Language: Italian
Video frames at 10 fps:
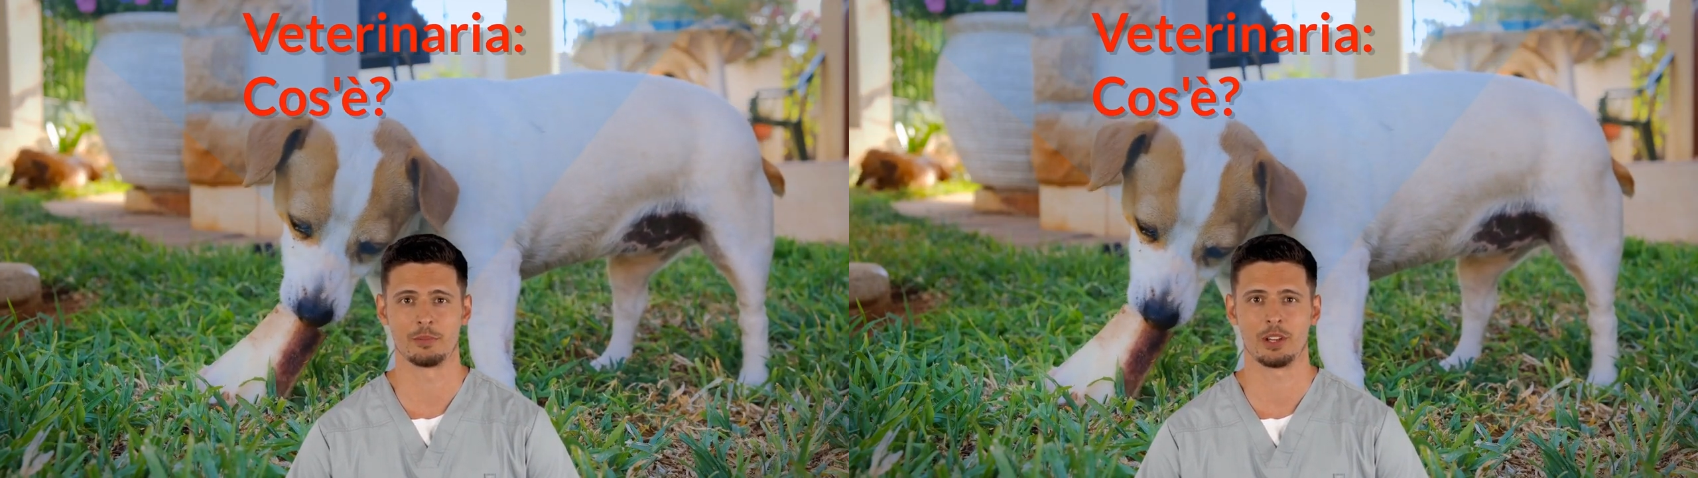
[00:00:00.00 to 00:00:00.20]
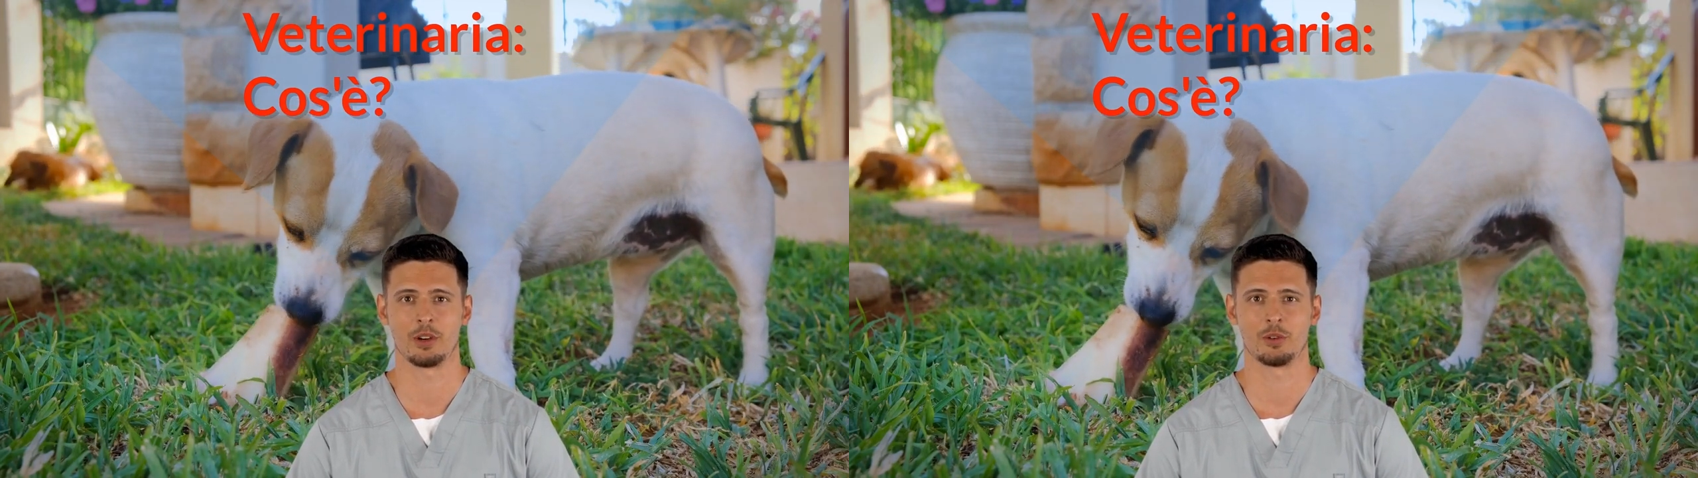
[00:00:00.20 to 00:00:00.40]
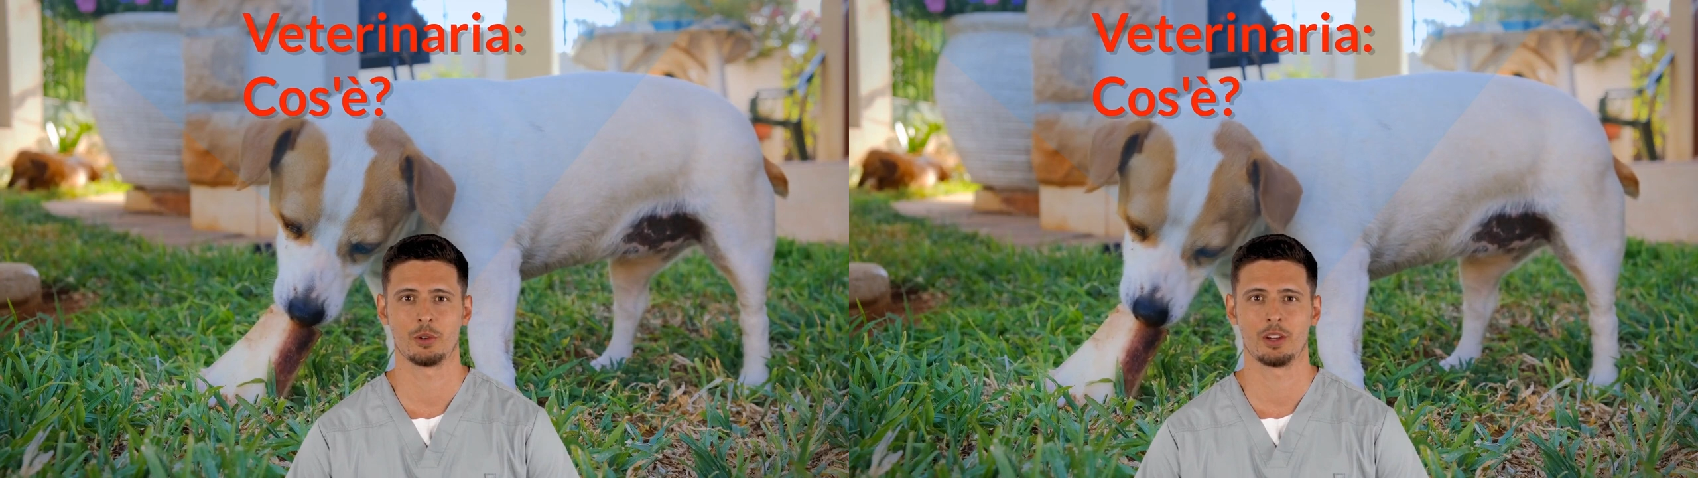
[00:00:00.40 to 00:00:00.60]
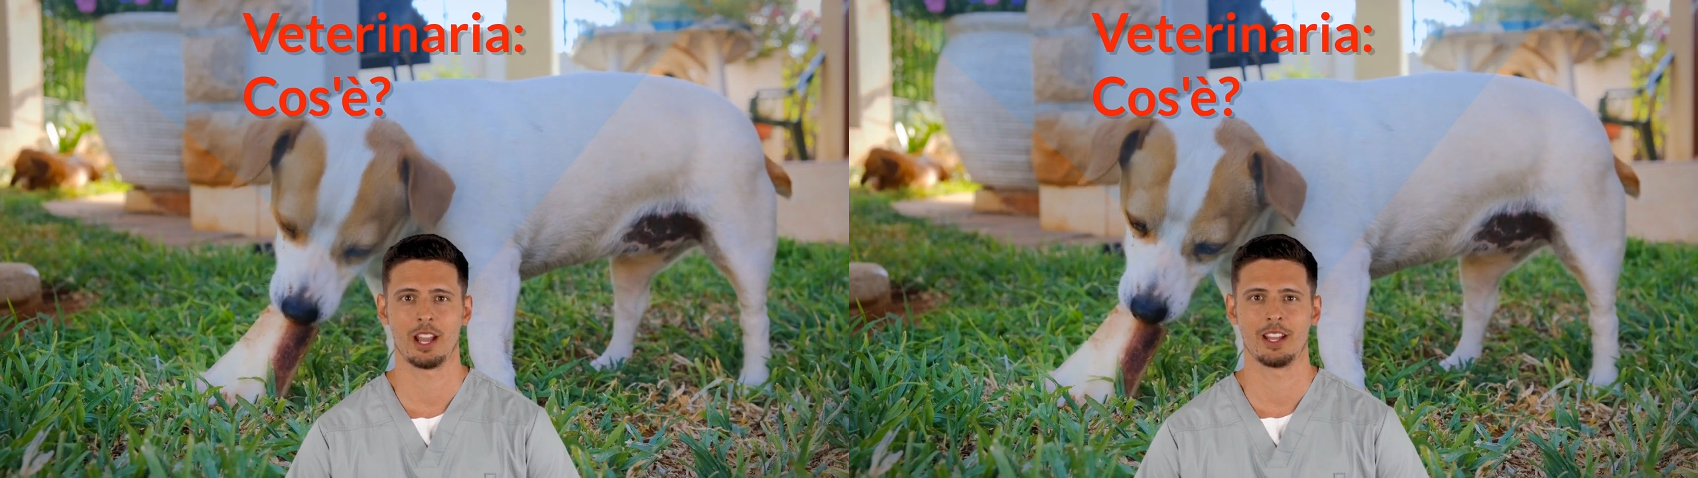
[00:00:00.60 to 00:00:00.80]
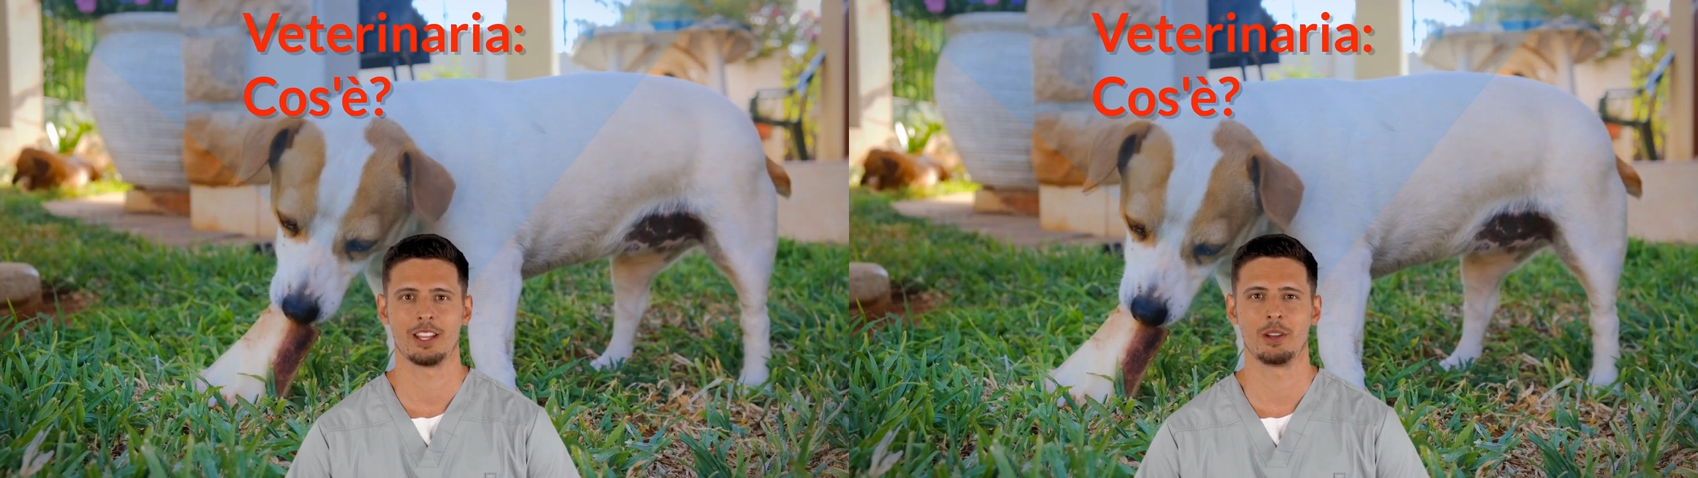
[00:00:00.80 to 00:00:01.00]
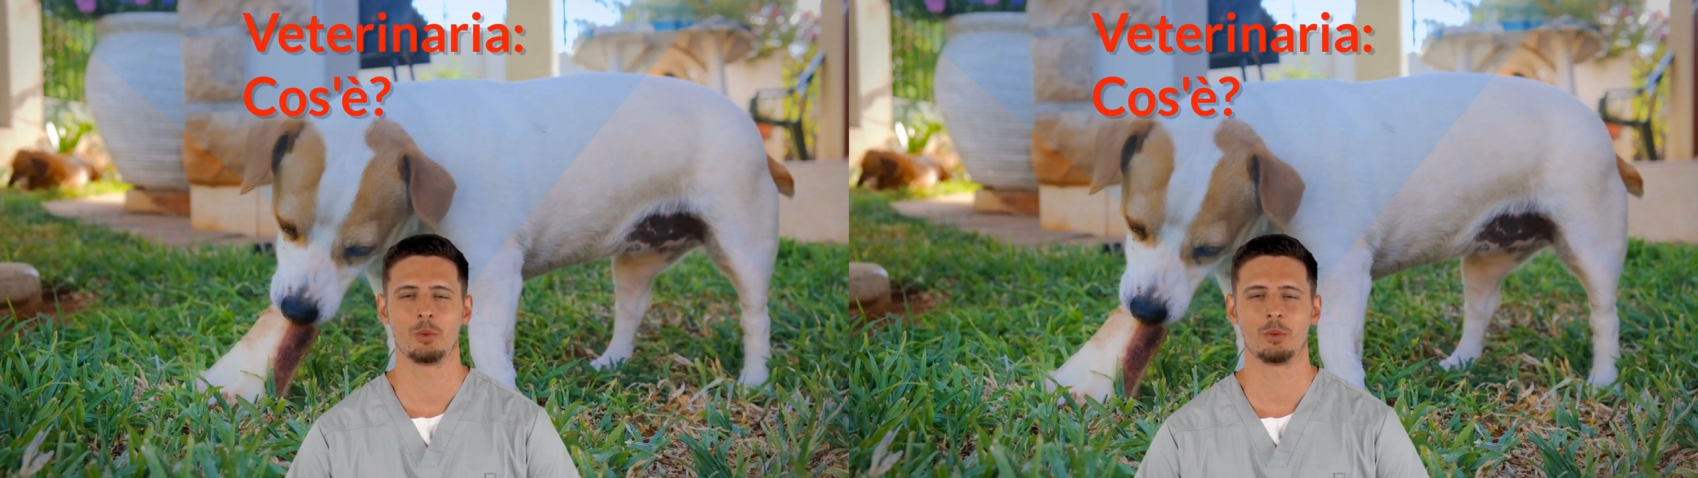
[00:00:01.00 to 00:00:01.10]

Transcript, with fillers: di controllare la